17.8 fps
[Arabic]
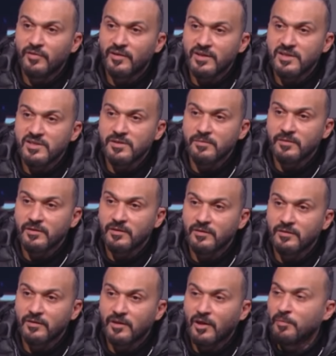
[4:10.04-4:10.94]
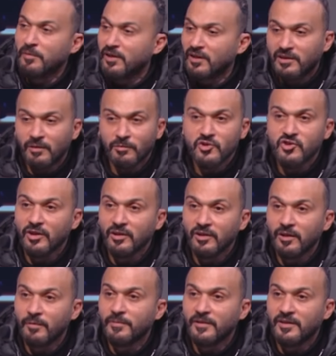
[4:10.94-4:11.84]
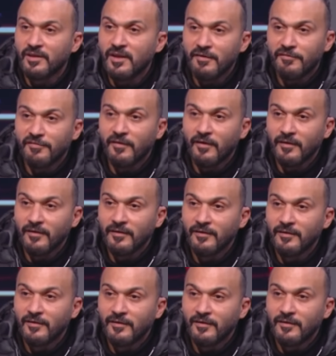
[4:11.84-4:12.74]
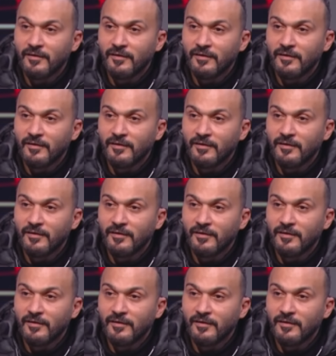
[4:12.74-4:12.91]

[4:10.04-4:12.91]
مش موجود في نادي الزمالك رغم ان انت ما شاء الله بتدافع